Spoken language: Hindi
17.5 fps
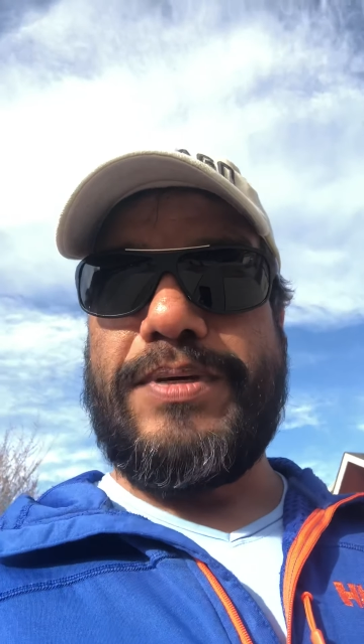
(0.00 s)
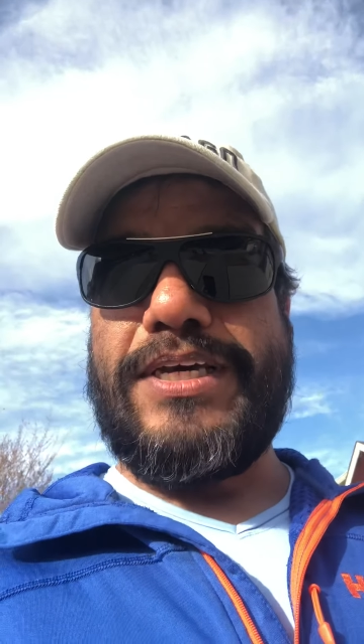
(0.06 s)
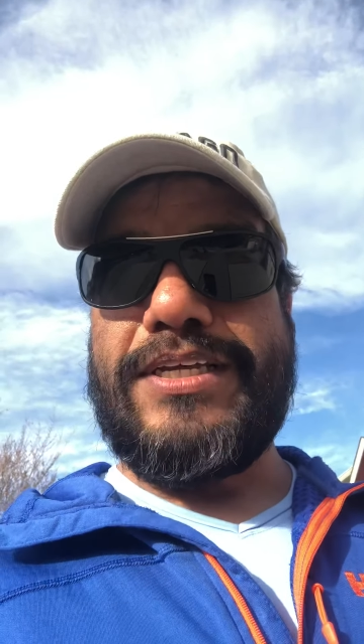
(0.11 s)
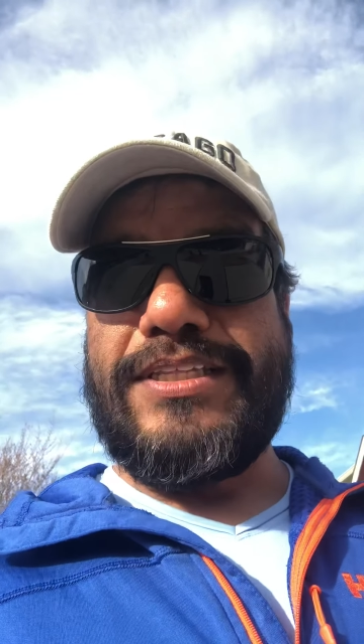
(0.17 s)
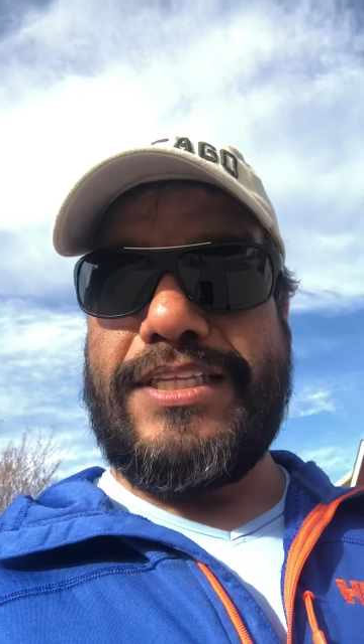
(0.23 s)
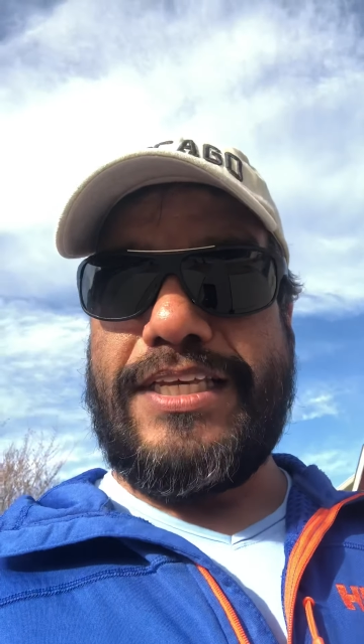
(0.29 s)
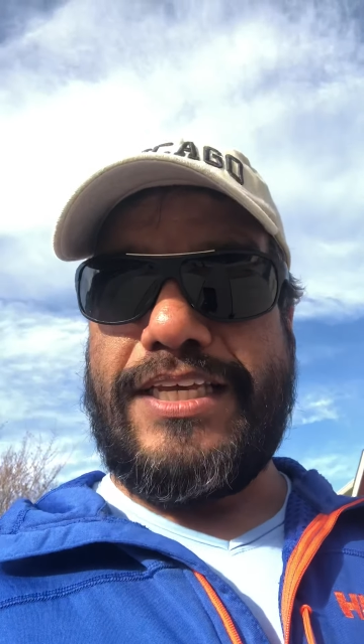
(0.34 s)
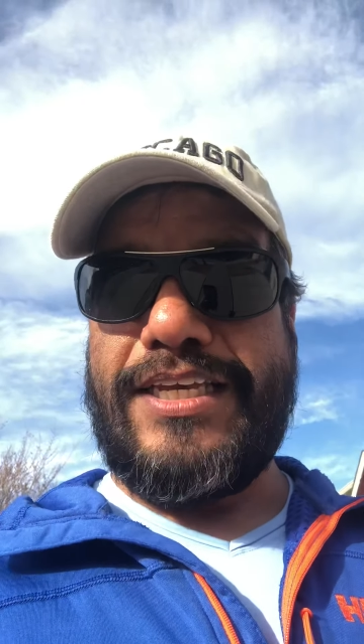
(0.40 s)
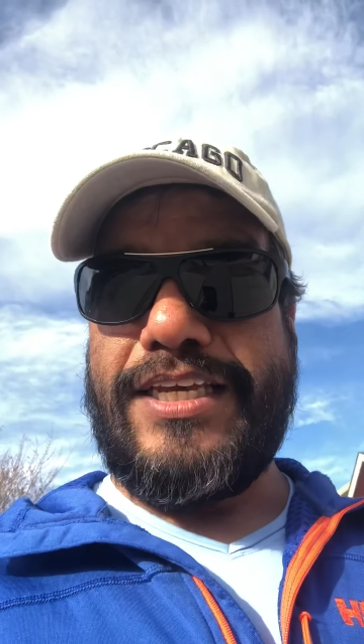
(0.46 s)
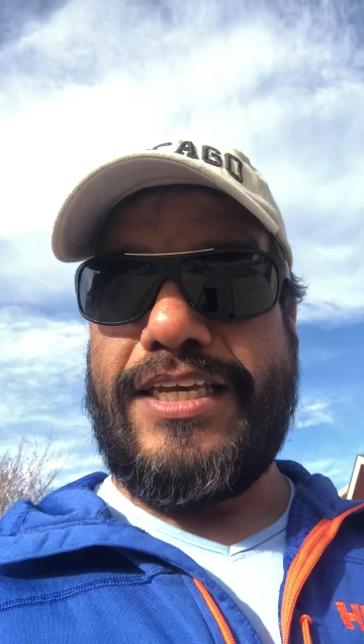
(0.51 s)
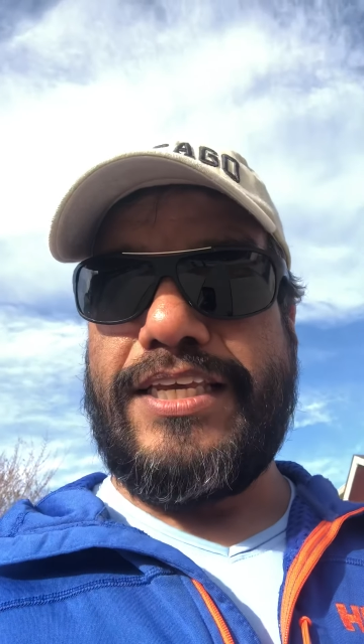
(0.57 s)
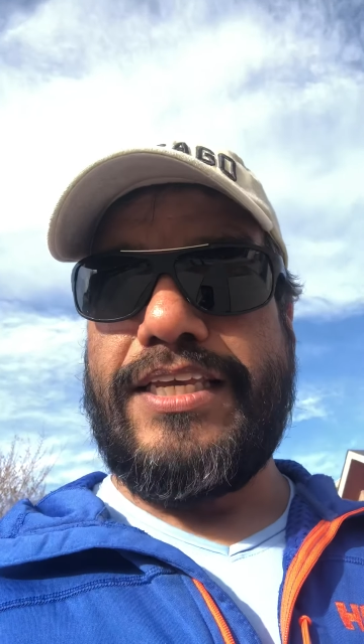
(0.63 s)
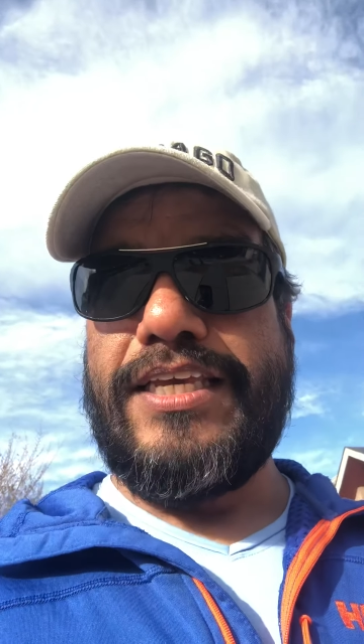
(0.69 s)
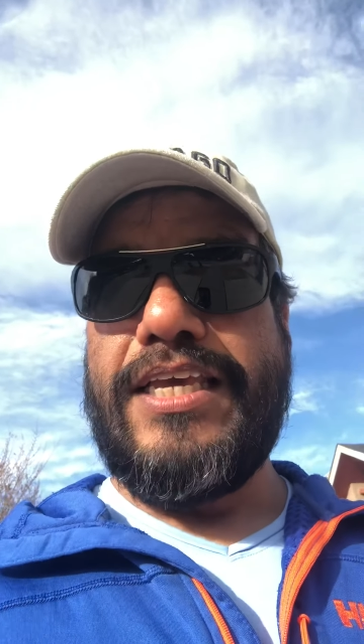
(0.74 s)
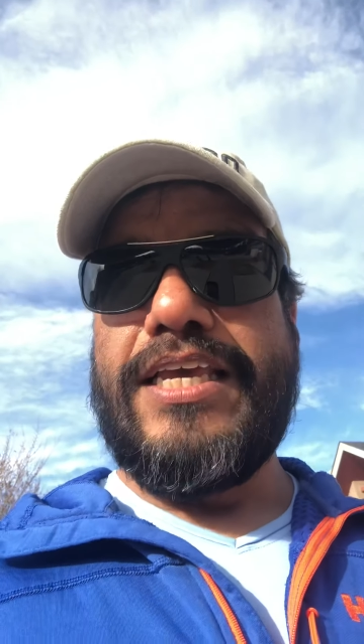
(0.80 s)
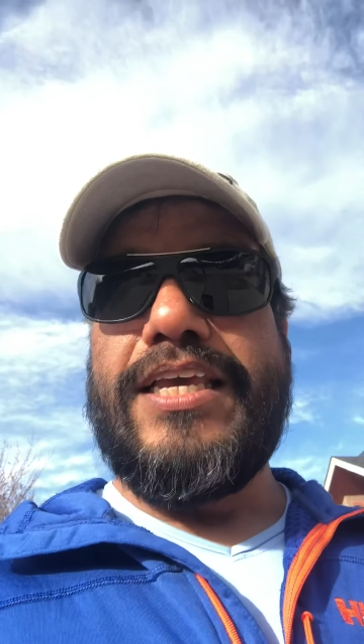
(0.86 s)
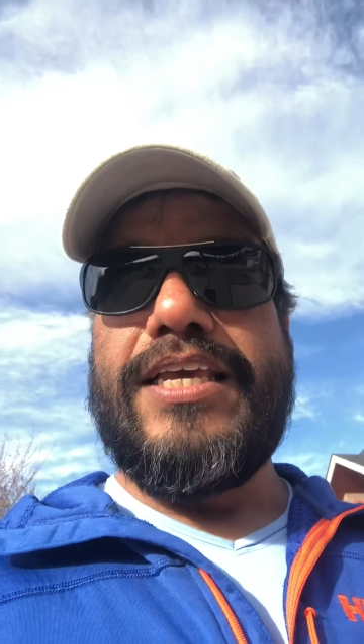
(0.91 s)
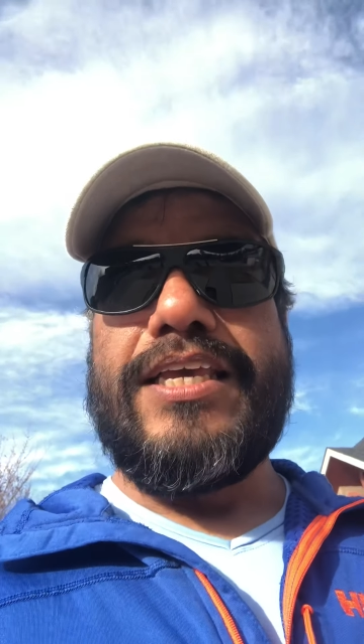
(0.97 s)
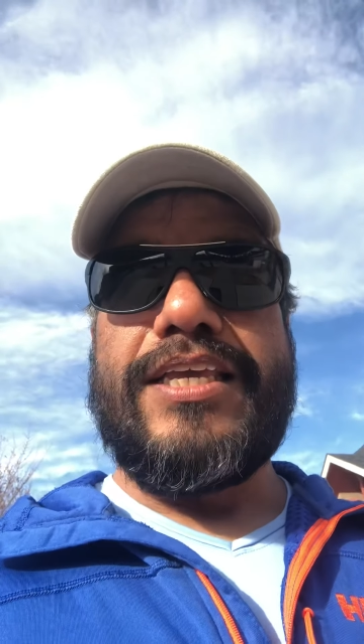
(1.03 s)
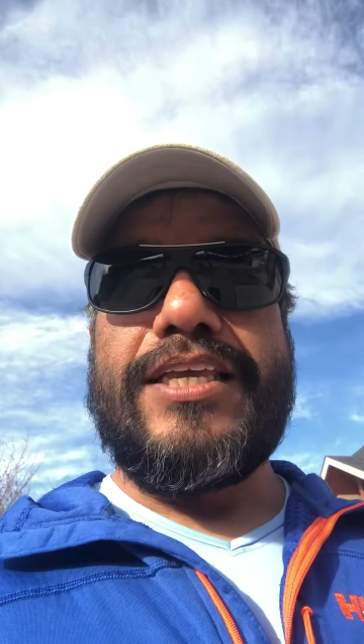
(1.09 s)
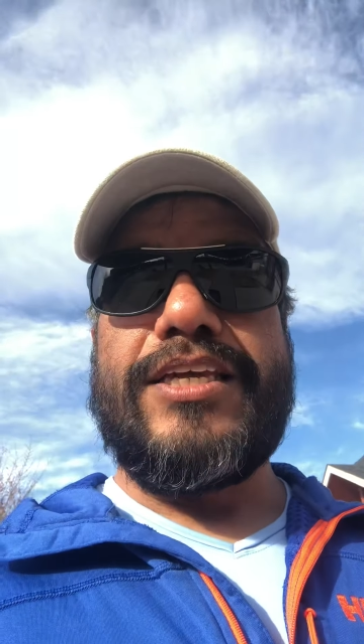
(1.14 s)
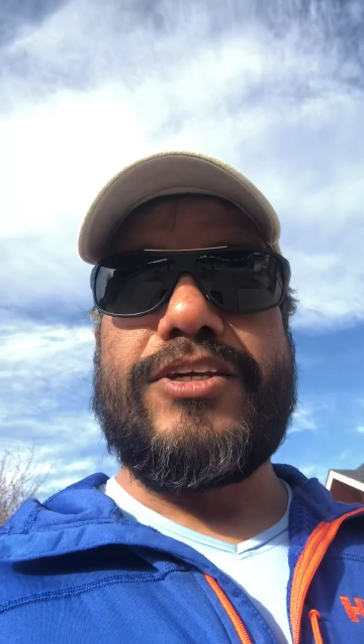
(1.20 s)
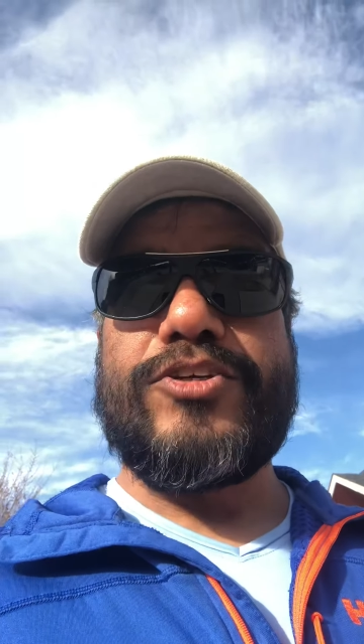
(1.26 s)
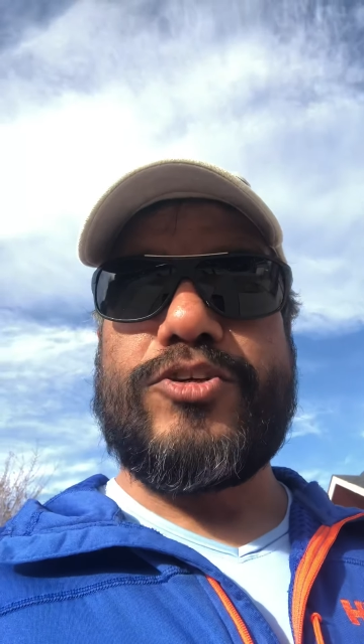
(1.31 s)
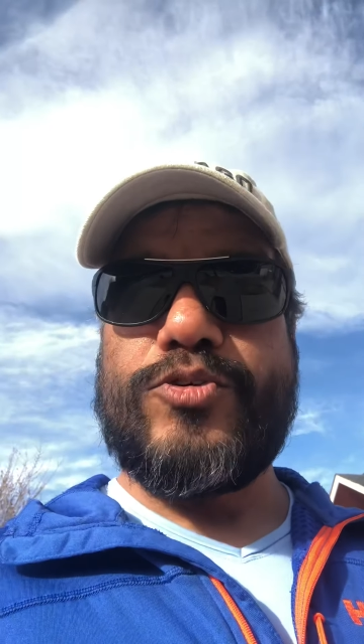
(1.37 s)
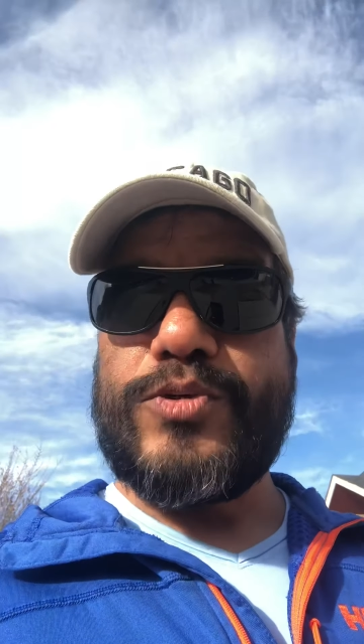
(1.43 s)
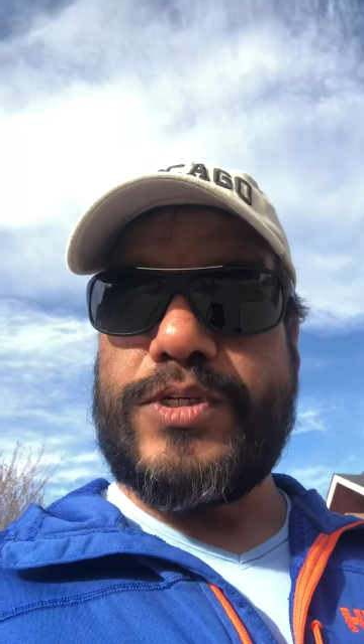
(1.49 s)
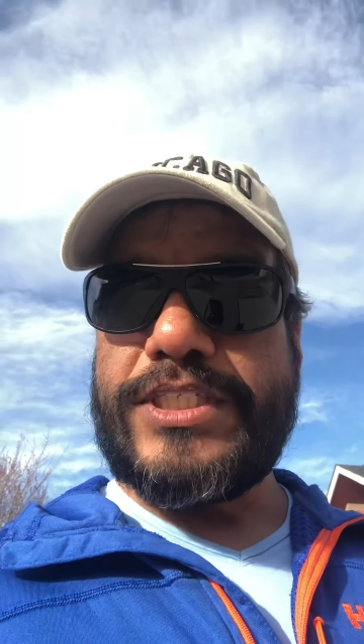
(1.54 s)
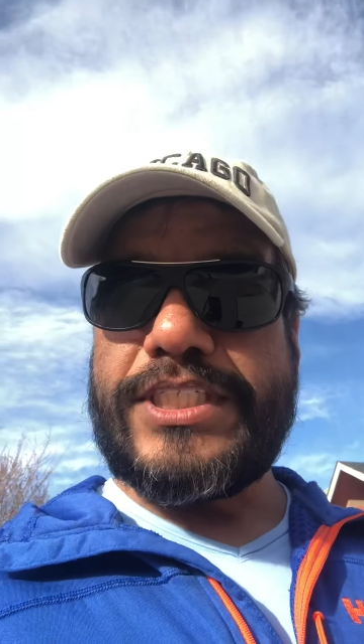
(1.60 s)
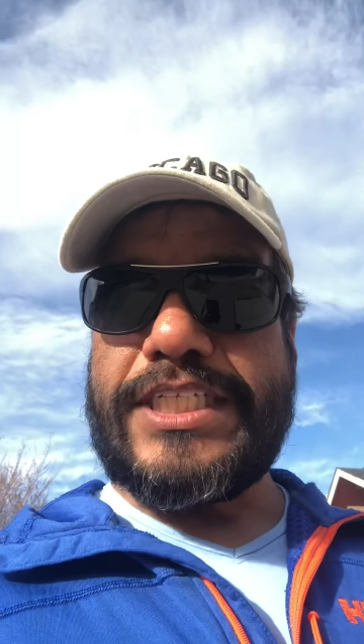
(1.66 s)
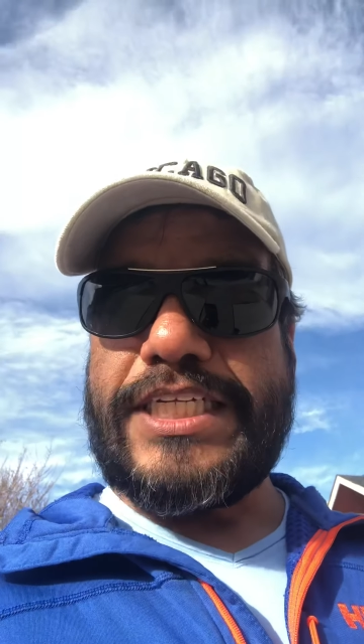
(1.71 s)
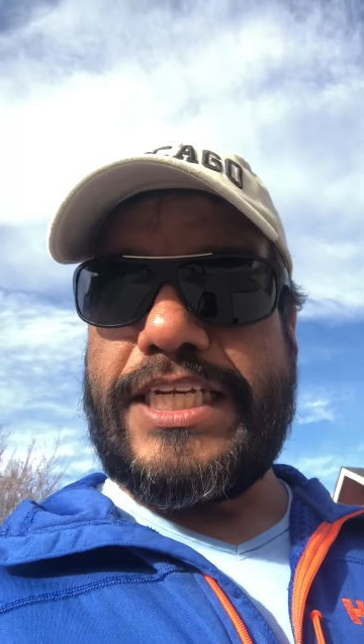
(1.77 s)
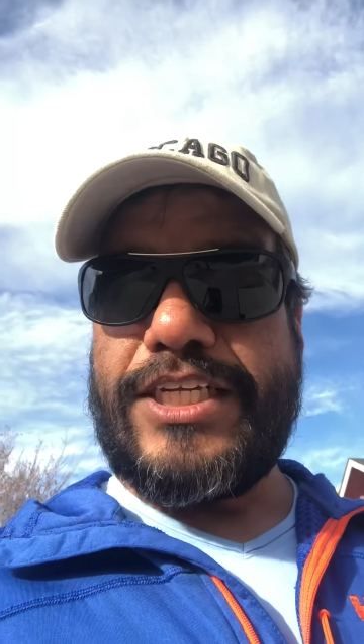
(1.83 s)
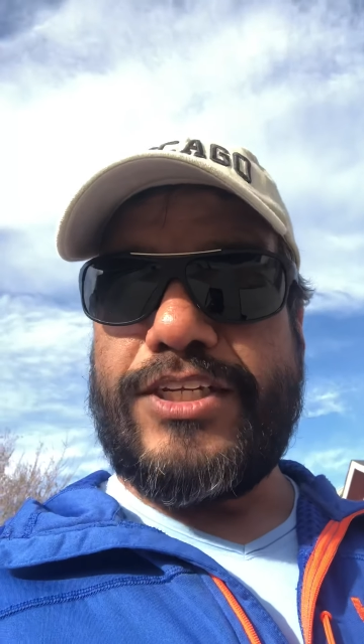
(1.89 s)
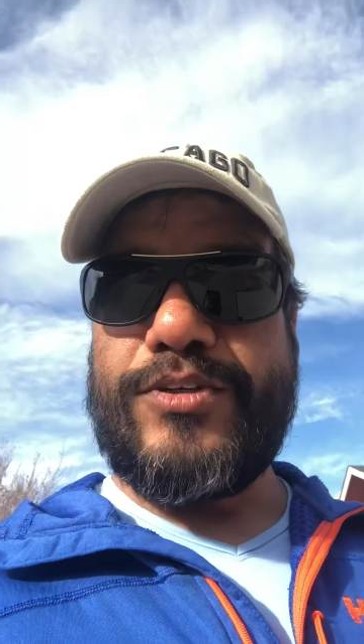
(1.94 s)
बंद हैं या
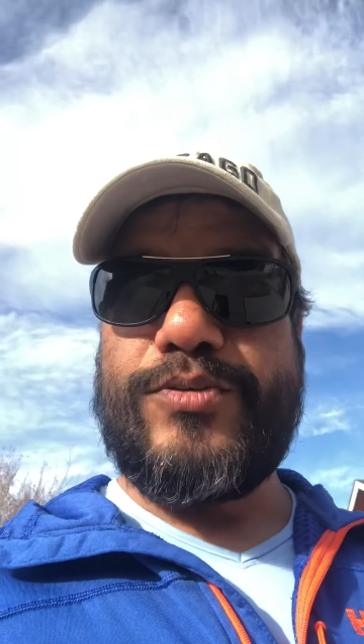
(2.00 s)
क्वारंटीन